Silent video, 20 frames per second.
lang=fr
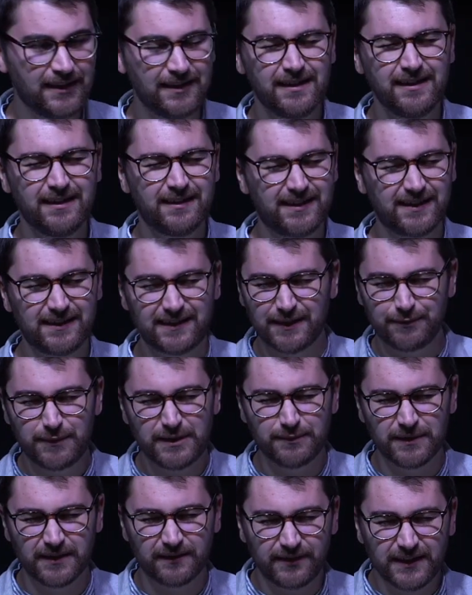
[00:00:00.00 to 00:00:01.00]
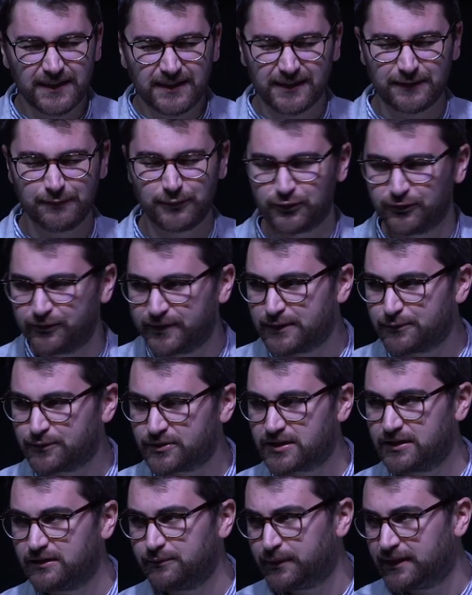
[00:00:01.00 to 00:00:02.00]
Cet ami m'invite, il me convient à
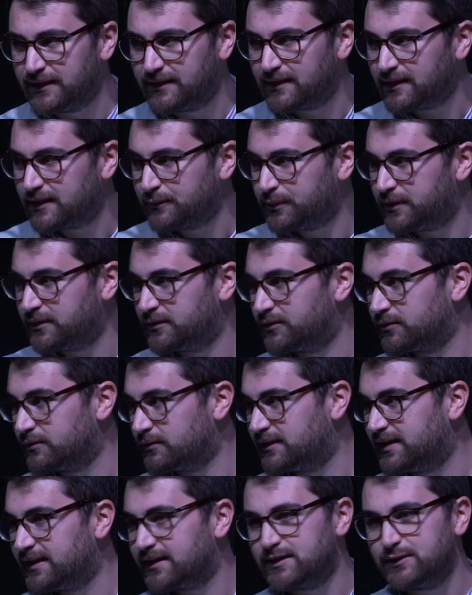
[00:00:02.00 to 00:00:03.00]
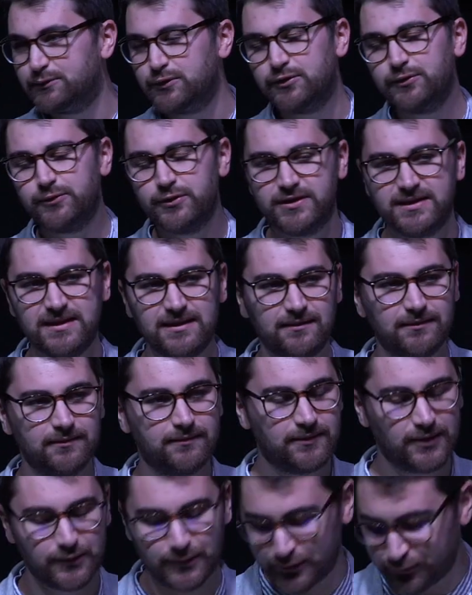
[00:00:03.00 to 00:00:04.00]
manger une pizza, et puis au dernier moment, il me dit
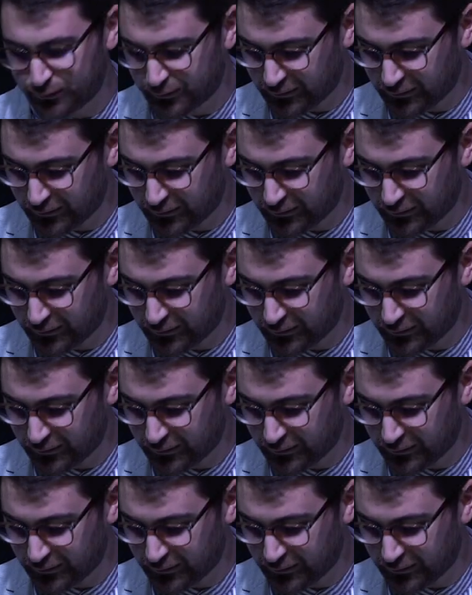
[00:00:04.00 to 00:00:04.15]
Non, mais écoute,